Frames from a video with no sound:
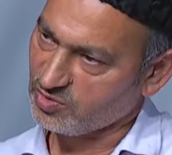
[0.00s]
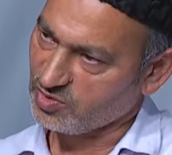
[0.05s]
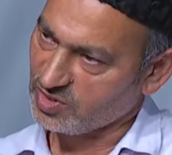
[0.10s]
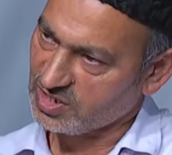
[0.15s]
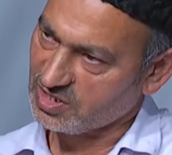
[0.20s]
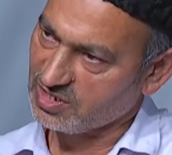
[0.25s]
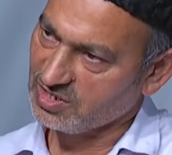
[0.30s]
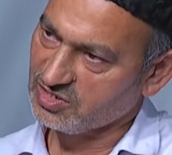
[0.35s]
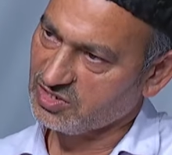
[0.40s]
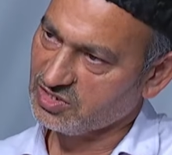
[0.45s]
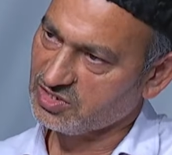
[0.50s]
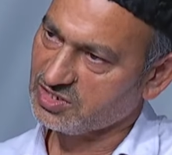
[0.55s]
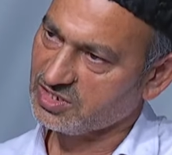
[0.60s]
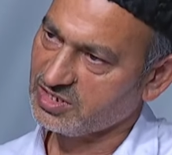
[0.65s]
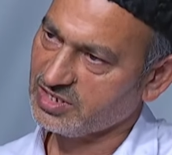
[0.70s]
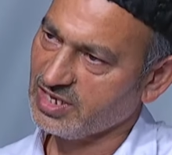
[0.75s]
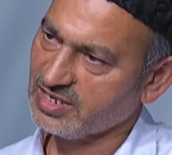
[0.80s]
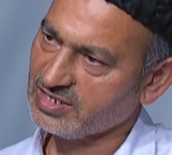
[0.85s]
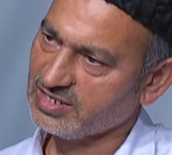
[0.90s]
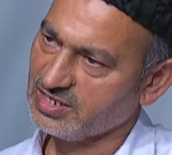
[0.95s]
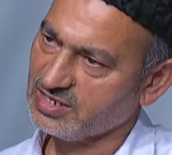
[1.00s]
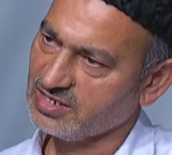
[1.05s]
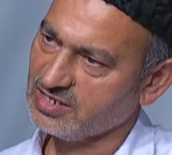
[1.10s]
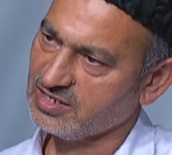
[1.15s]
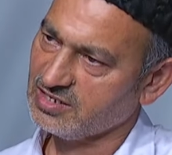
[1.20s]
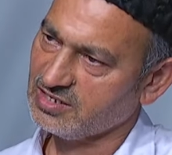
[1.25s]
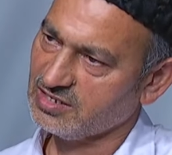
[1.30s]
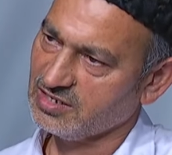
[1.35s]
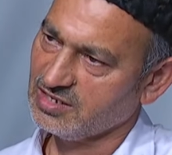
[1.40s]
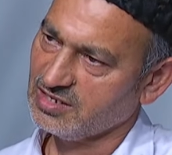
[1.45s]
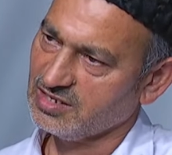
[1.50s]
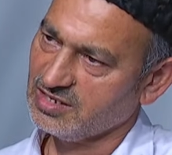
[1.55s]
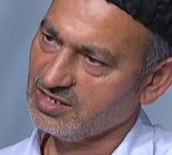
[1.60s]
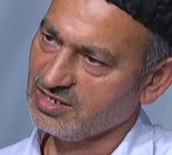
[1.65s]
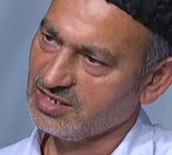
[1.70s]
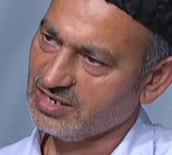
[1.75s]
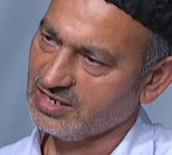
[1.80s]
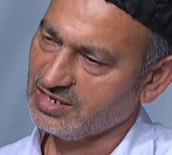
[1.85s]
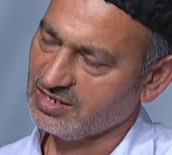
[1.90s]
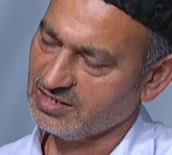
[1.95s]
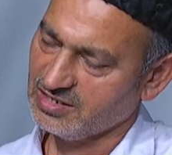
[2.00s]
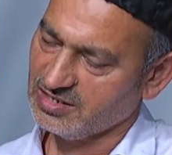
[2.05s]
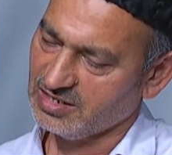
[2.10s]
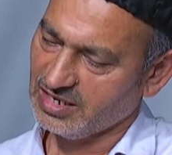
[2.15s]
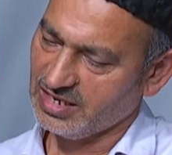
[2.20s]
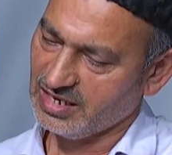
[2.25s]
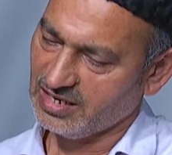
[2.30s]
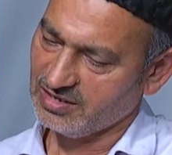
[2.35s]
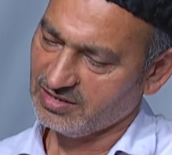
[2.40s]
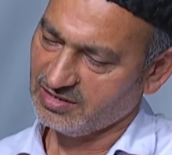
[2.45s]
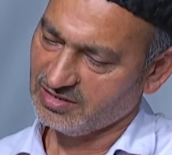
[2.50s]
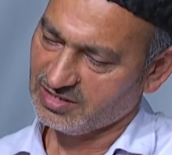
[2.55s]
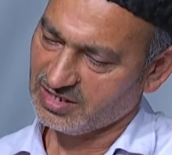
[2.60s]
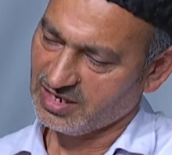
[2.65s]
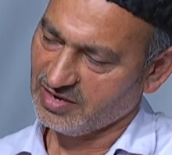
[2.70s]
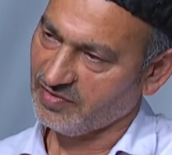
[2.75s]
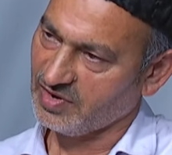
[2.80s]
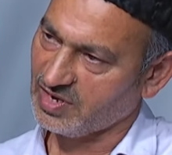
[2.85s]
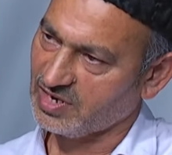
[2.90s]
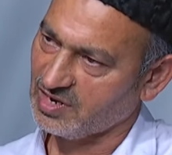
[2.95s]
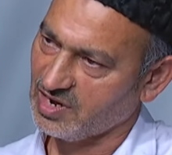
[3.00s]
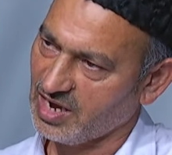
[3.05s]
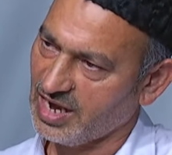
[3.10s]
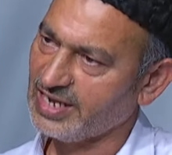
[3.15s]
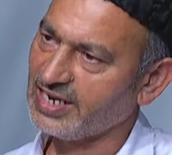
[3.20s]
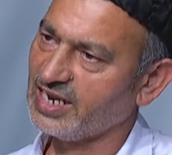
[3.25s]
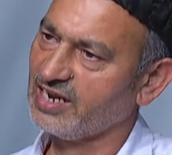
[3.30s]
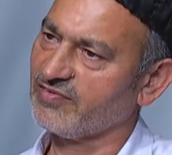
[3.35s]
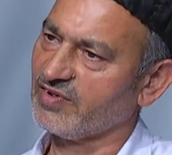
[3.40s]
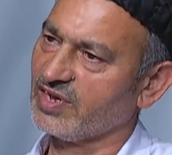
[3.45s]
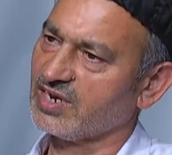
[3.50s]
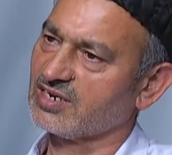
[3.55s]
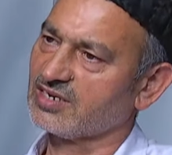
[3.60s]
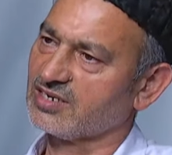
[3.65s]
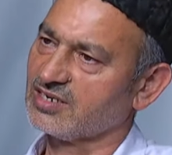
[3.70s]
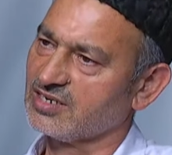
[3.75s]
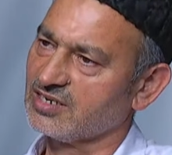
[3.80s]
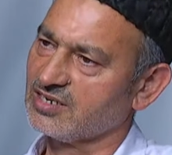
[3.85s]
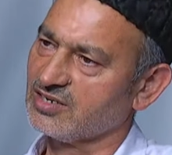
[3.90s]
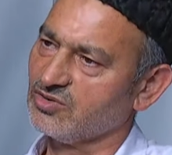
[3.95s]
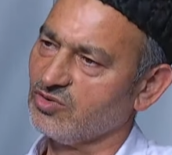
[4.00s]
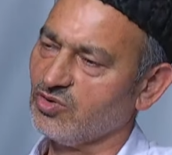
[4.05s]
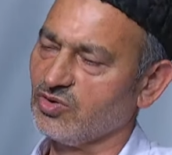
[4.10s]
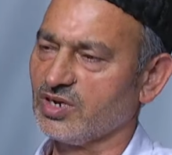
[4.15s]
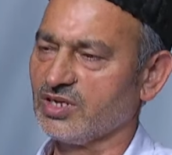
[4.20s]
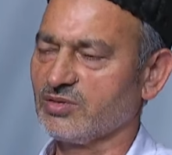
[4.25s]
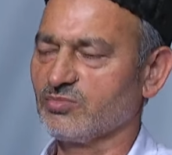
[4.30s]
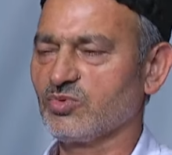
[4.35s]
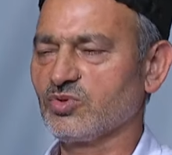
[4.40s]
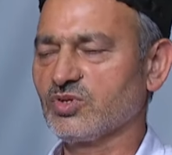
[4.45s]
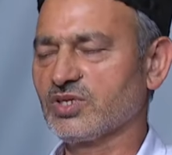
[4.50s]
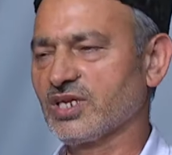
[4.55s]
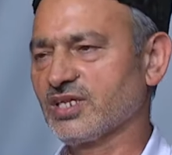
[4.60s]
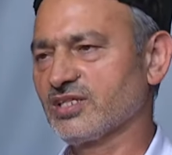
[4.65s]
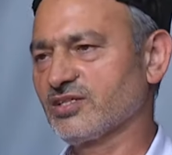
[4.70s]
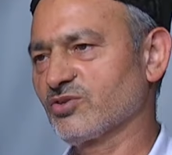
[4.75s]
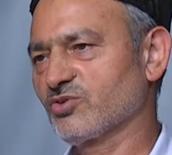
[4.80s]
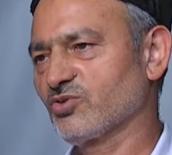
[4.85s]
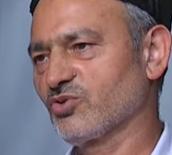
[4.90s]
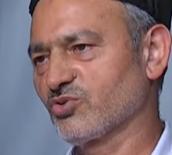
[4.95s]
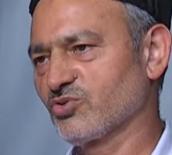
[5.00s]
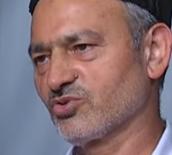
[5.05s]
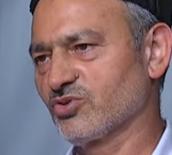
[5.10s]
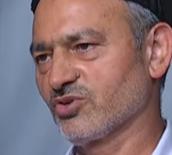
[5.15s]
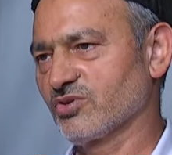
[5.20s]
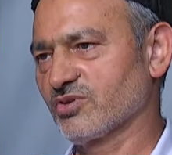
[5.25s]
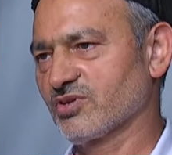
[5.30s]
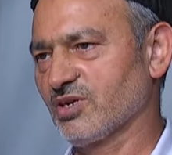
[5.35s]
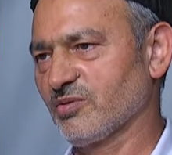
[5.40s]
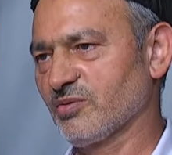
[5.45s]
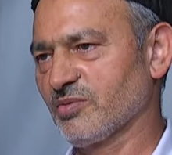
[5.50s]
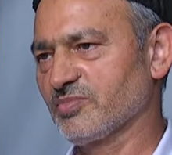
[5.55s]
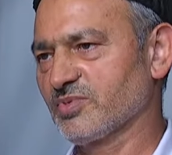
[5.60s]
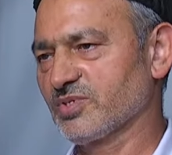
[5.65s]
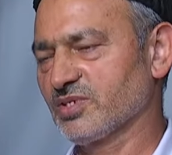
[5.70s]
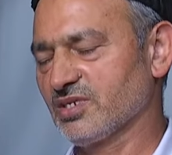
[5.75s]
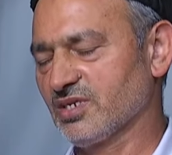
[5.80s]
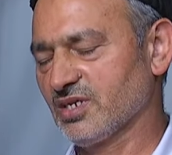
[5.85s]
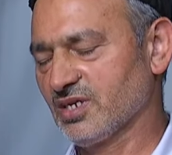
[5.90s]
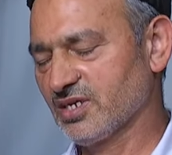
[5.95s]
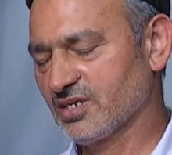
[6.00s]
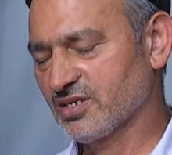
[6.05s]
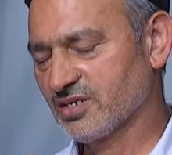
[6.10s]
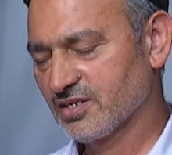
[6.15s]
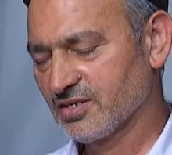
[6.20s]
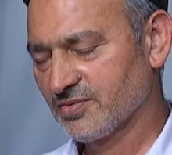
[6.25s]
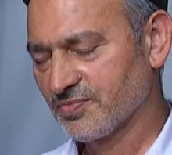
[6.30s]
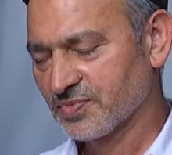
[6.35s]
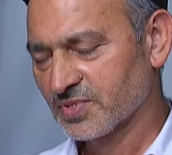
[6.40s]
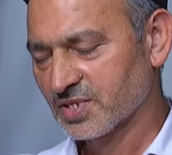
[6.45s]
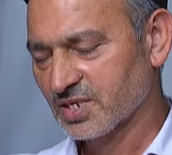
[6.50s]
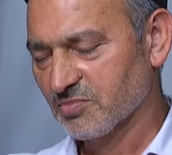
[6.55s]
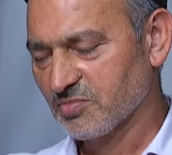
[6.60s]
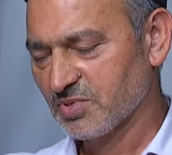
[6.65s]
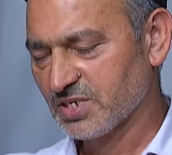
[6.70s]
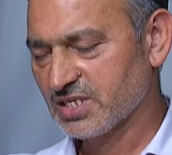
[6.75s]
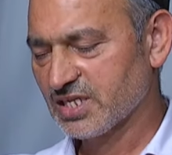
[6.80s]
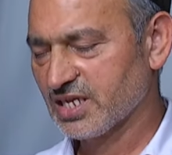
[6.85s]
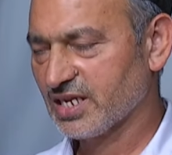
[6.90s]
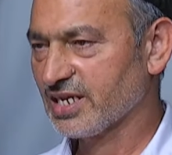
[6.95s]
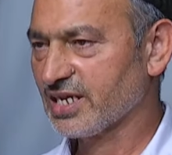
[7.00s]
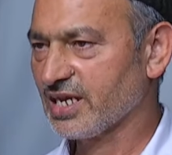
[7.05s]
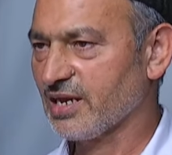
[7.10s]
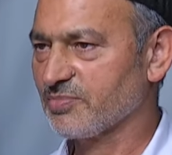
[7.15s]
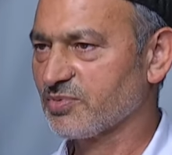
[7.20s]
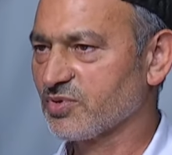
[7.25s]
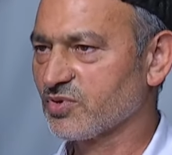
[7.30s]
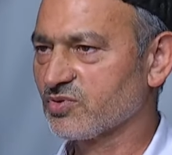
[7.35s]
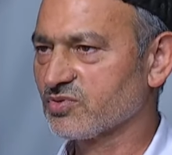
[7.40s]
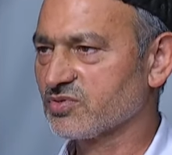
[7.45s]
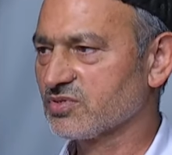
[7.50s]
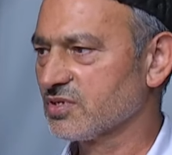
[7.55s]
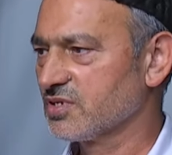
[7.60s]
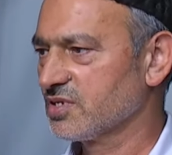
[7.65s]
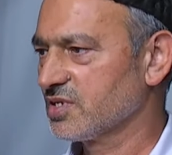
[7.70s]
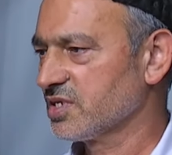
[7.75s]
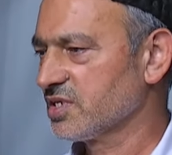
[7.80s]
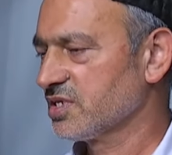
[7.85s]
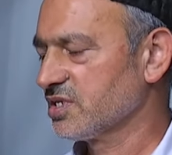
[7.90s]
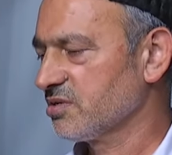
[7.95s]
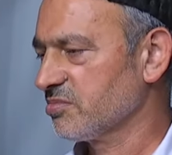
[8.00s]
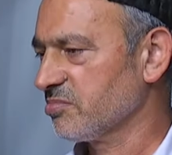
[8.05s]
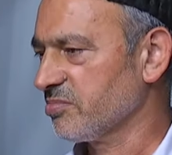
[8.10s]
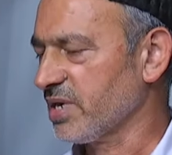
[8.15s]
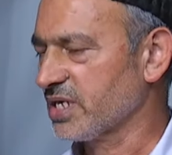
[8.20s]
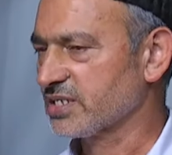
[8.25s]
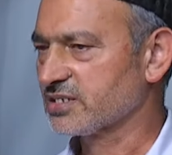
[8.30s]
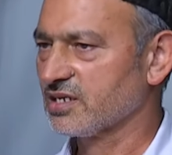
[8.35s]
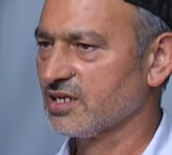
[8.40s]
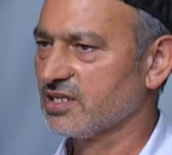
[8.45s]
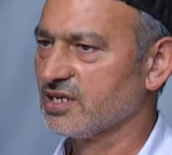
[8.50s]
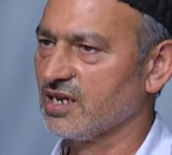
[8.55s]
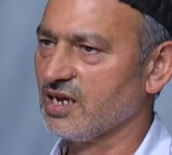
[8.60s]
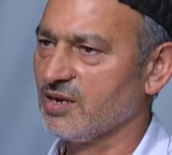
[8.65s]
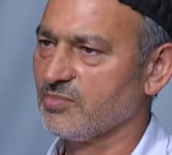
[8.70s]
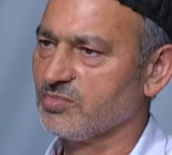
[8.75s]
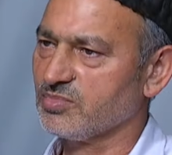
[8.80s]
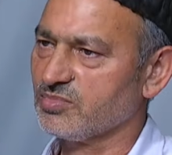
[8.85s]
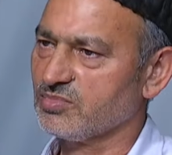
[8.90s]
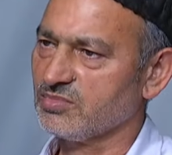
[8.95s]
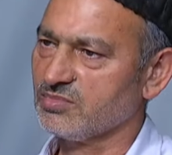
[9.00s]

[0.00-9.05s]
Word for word: diyor ikinci sırada senin e, e, e şey var, ailen var. Ona bunlara diyor koru diyor. Ama biz, eğer bizler ne yapıyoruz? başkaları